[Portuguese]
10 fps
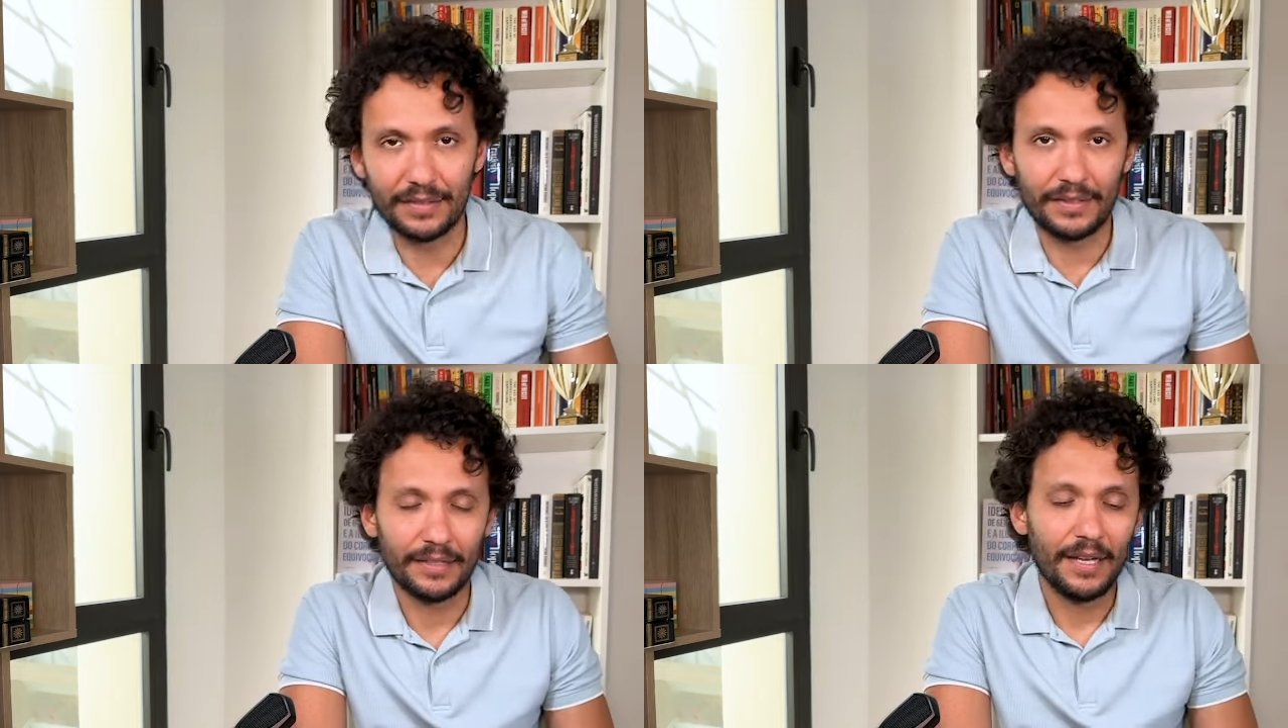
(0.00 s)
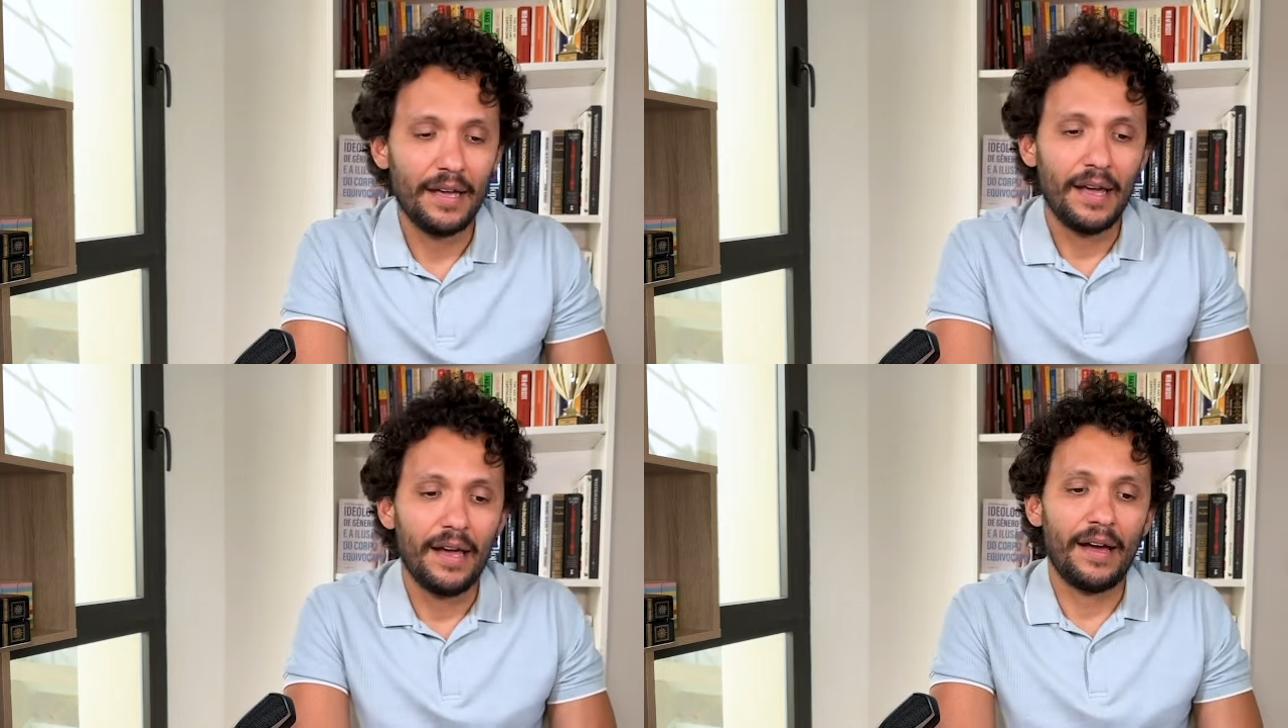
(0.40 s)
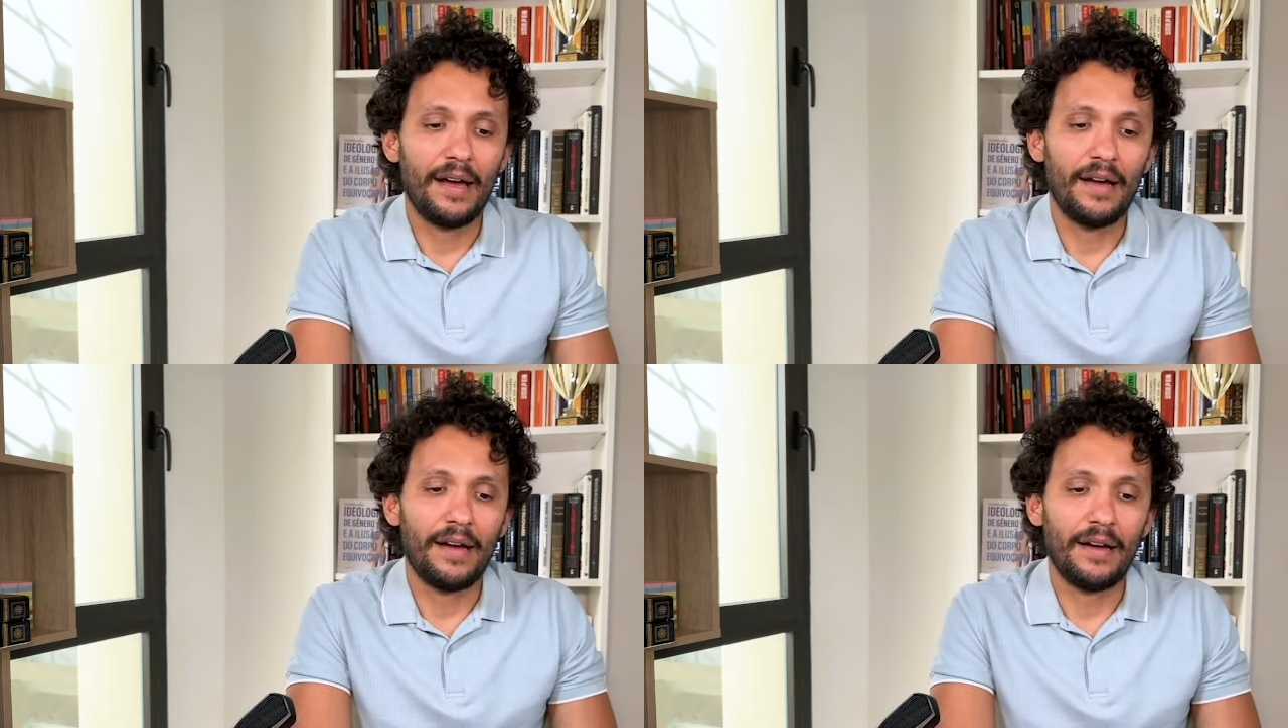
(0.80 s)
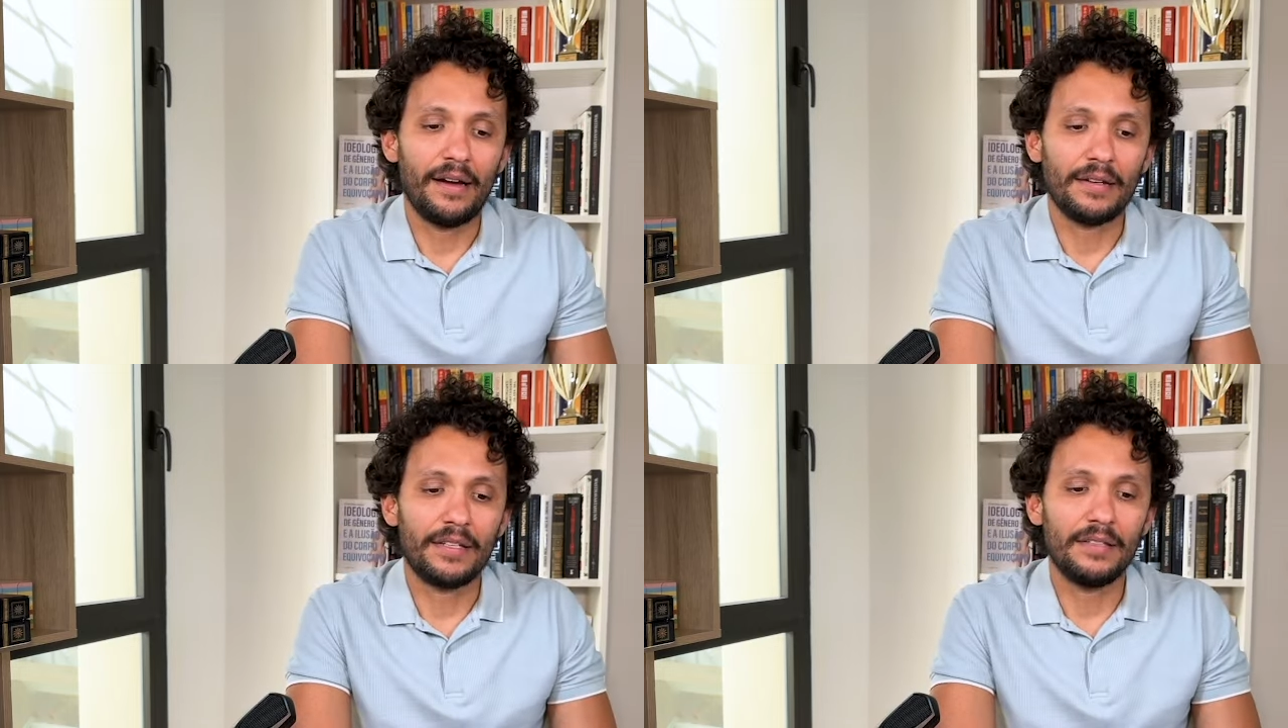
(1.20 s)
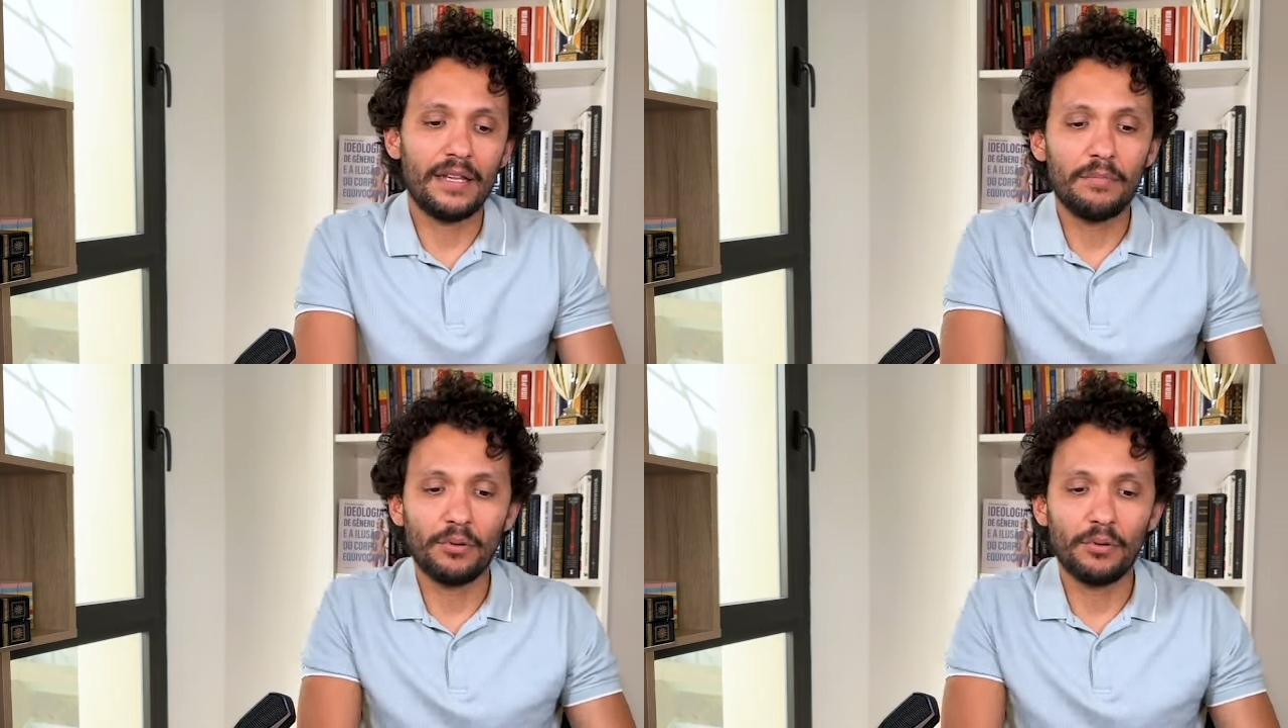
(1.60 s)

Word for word: né? Ah, que tem